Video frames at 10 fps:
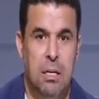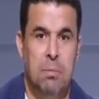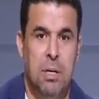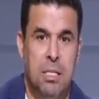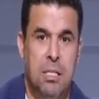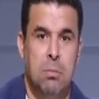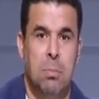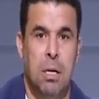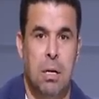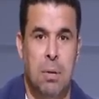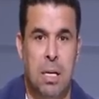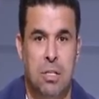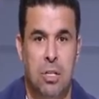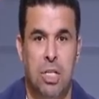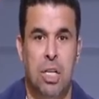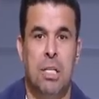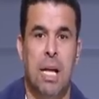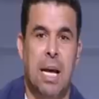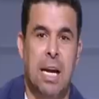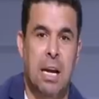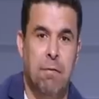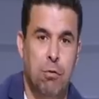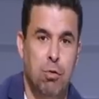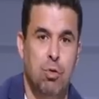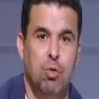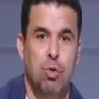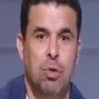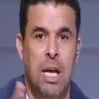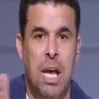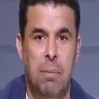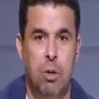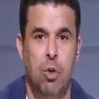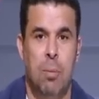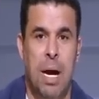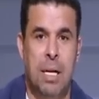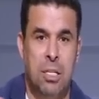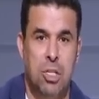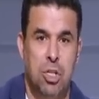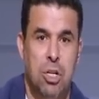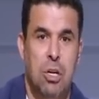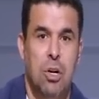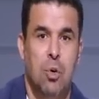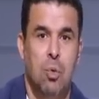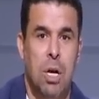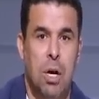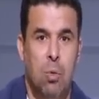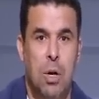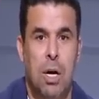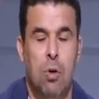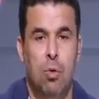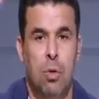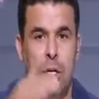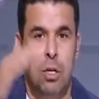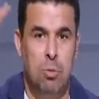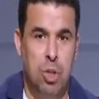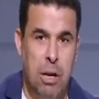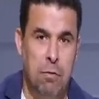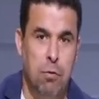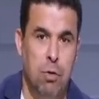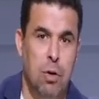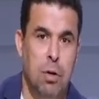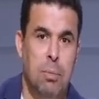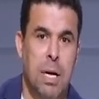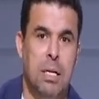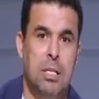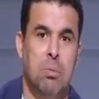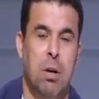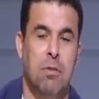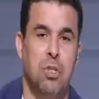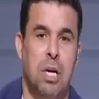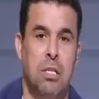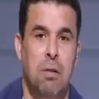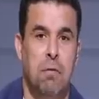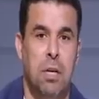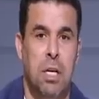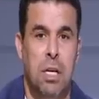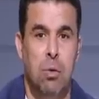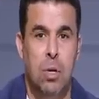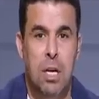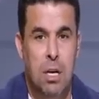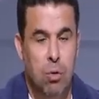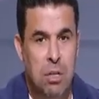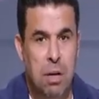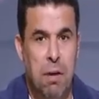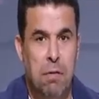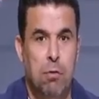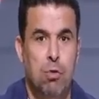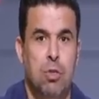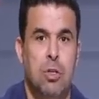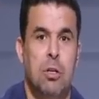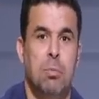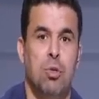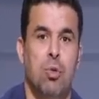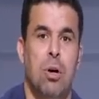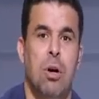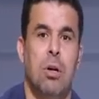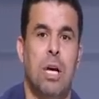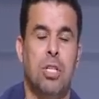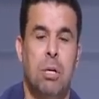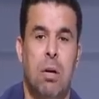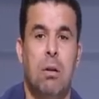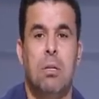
باسم مجلس اداره عشان دخل عليه فلوس والدنيا قامت وما عادتش ومش عارف المجلس معرفش حصل فيه ايه واتدفع فلوس بالدولار عشان